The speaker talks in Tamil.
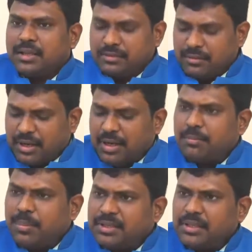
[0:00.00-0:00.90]
இதனால்
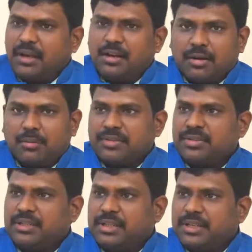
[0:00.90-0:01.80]
பதினாலரை
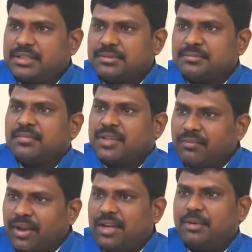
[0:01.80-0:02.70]
பர்சன்டேஜ்
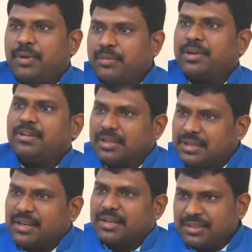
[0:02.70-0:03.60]
வேட் பே பண்ணி
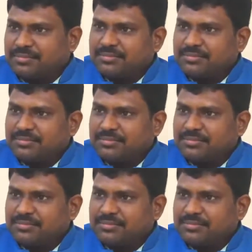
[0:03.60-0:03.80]
வாங்குறாங்க